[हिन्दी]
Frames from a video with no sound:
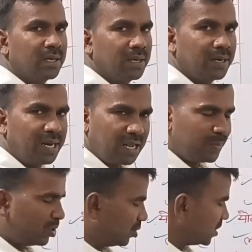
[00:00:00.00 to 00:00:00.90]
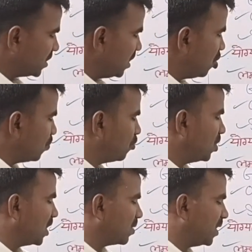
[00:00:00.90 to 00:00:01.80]
नॉर्मल होना चाहिए और
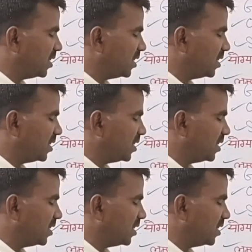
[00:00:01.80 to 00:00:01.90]
फुलाने के